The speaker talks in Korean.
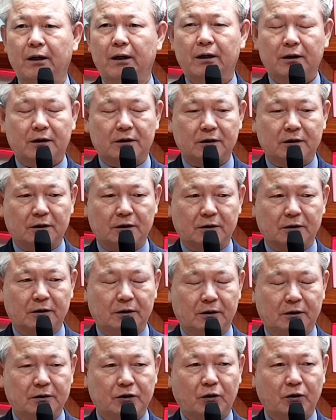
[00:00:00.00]
그들을
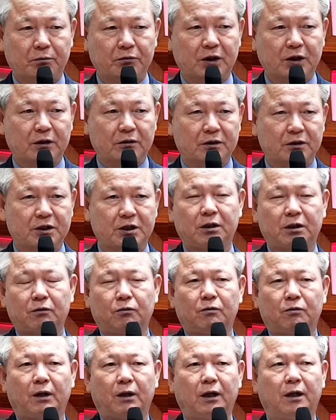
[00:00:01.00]
섬기는
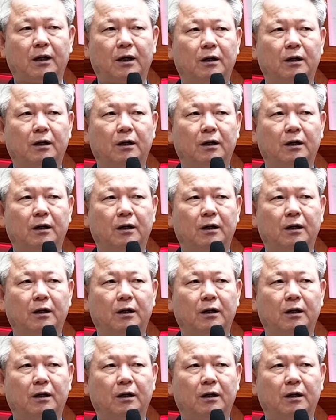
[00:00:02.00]
신과